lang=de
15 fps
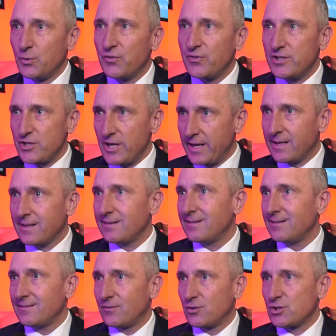
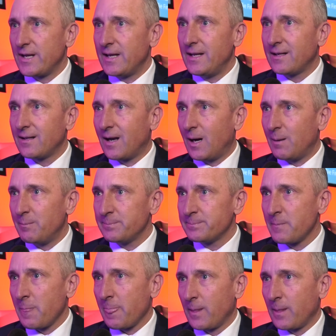zur Stellungnahme